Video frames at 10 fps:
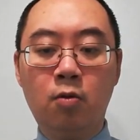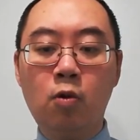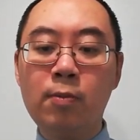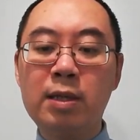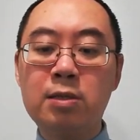
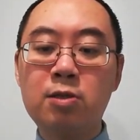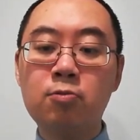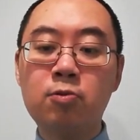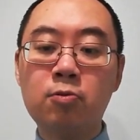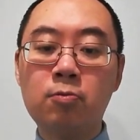我们的
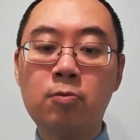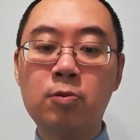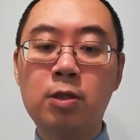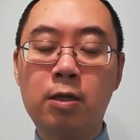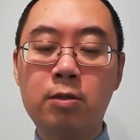救主
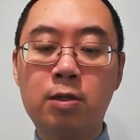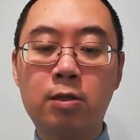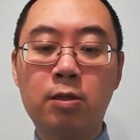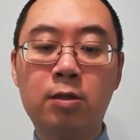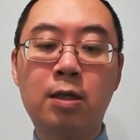上
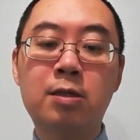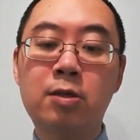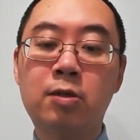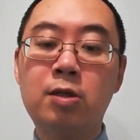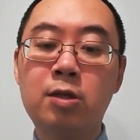且在这
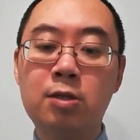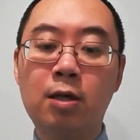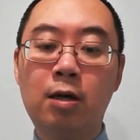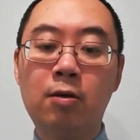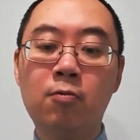个地
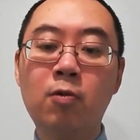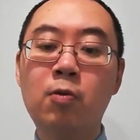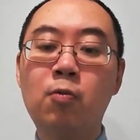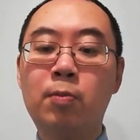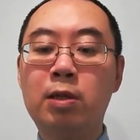上为
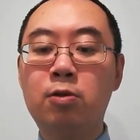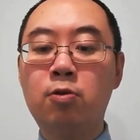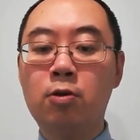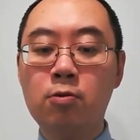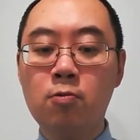我们的
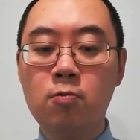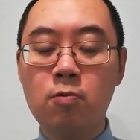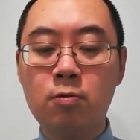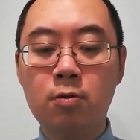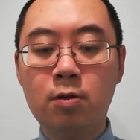缘
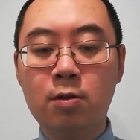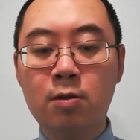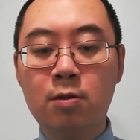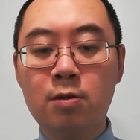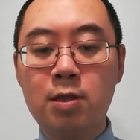故，
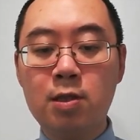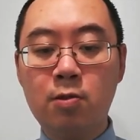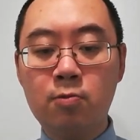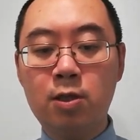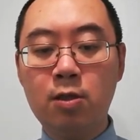
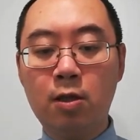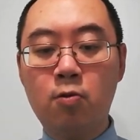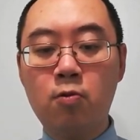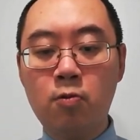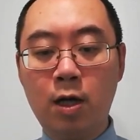受尽了
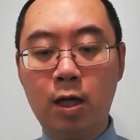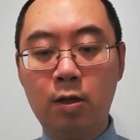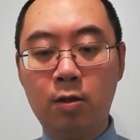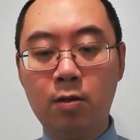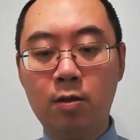苦
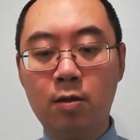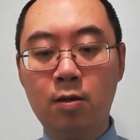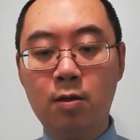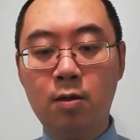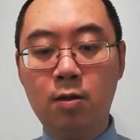难。
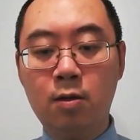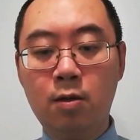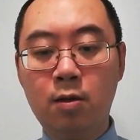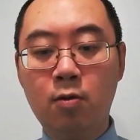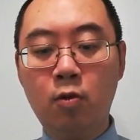
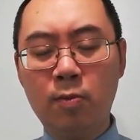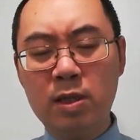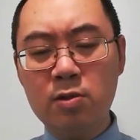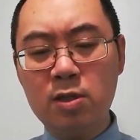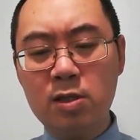我们
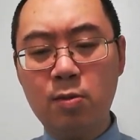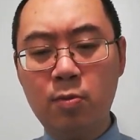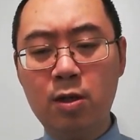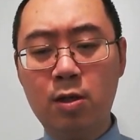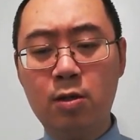又是什
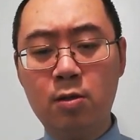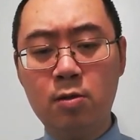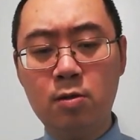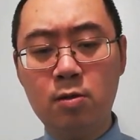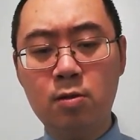么人呢？
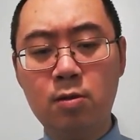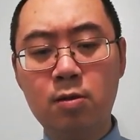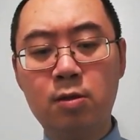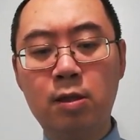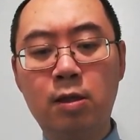
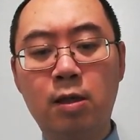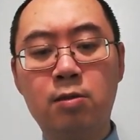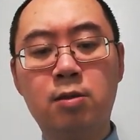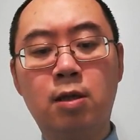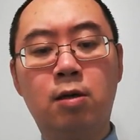怎
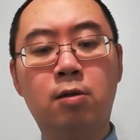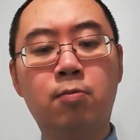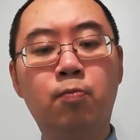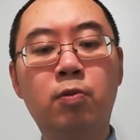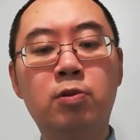样
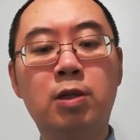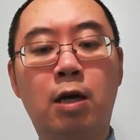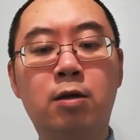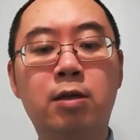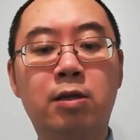尝不
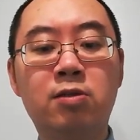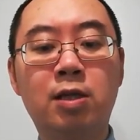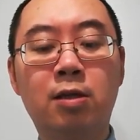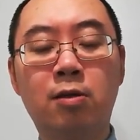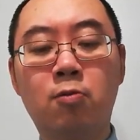尝人
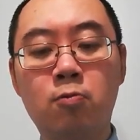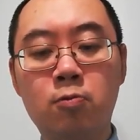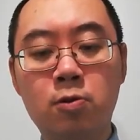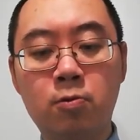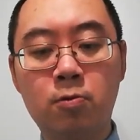间的
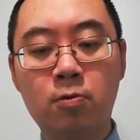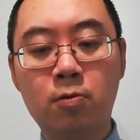苦楚？